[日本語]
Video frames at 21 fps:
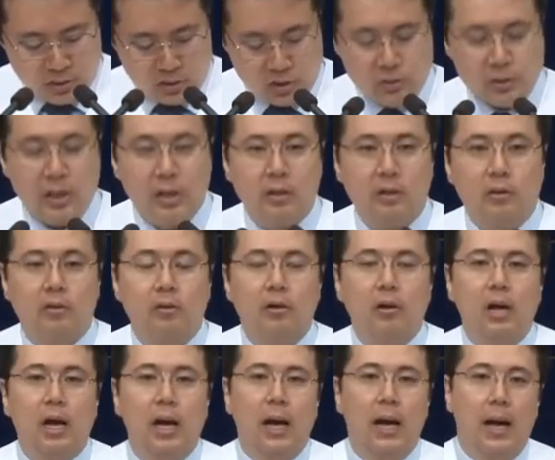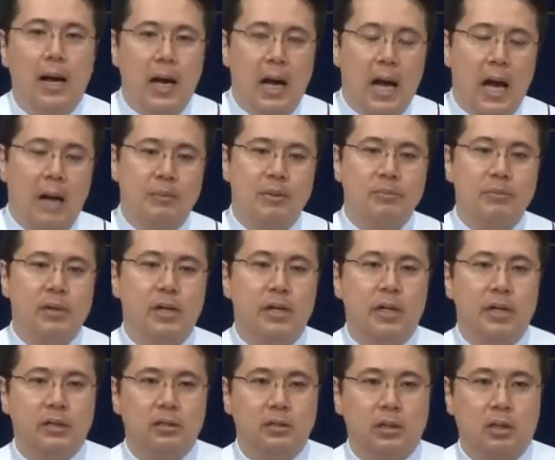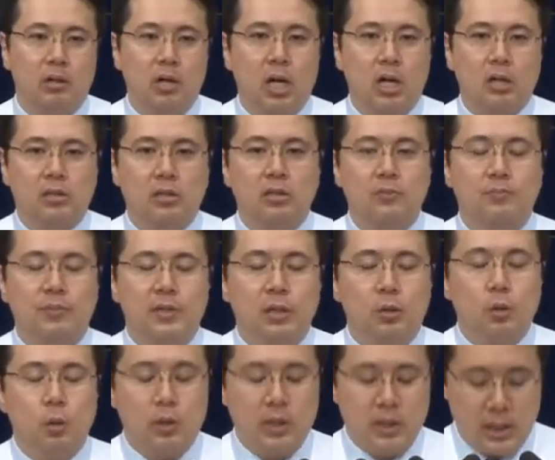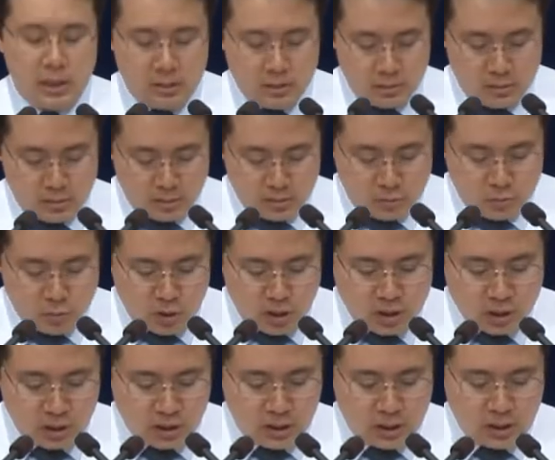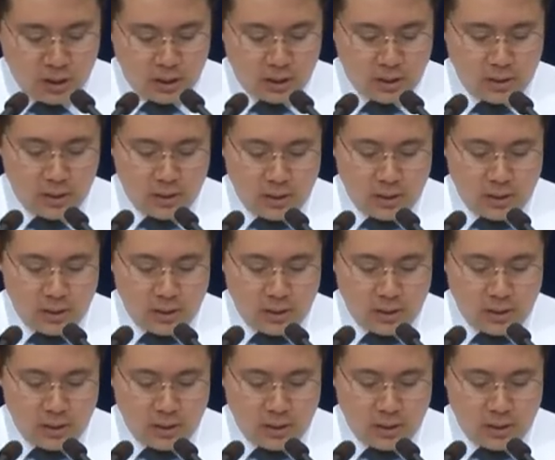アビメレクとアブラハムが契約を結んでから、